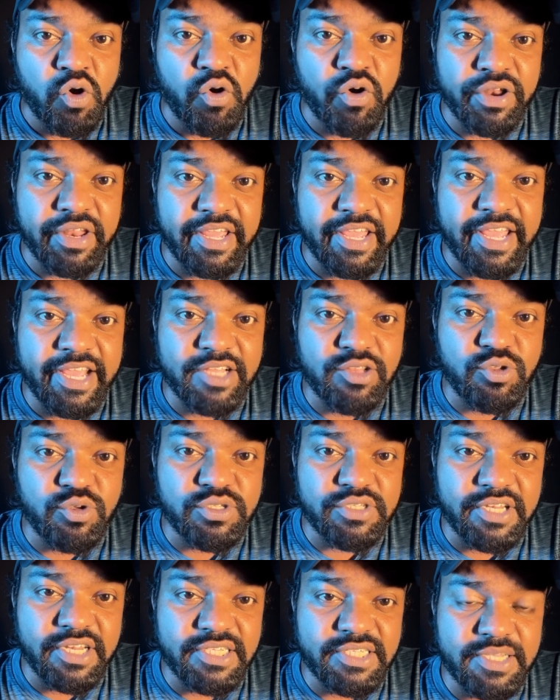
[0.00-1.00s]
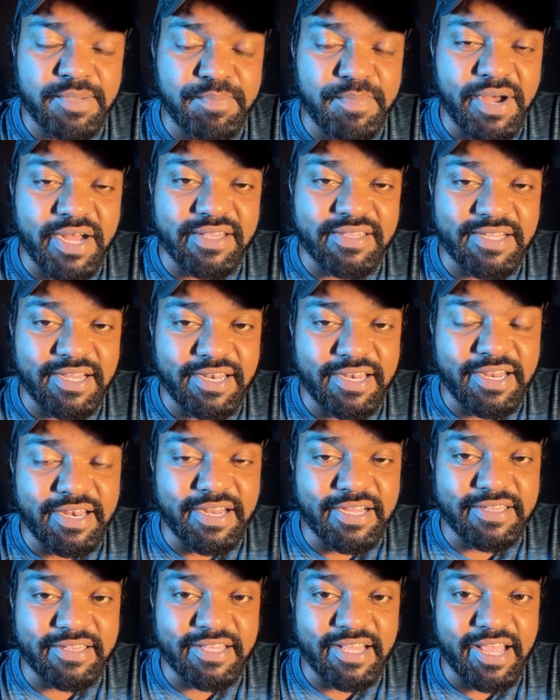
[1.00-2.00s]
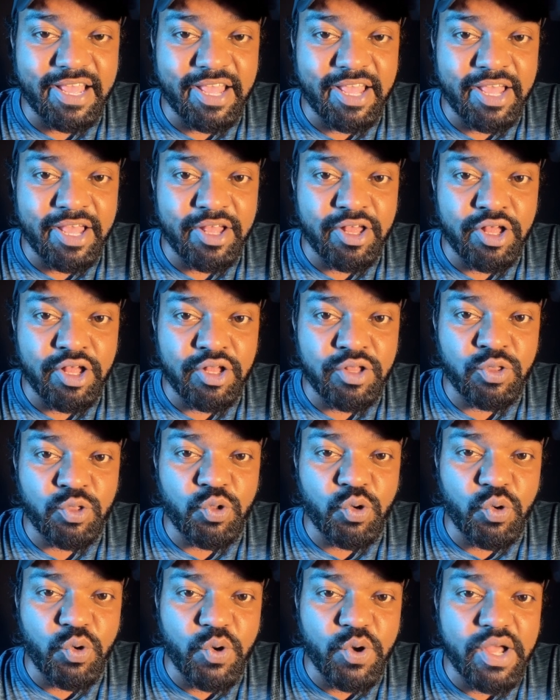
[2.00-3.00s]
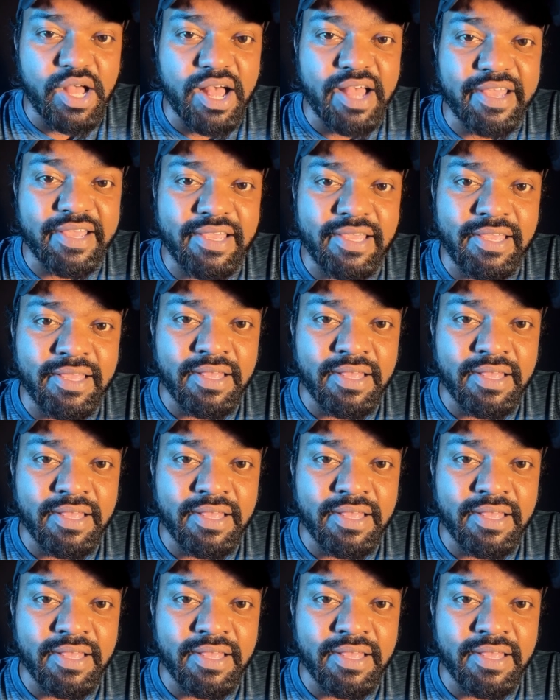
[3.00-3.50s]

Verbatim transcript: और एक दूसरे से बात करने लगते हैं दोनों का ही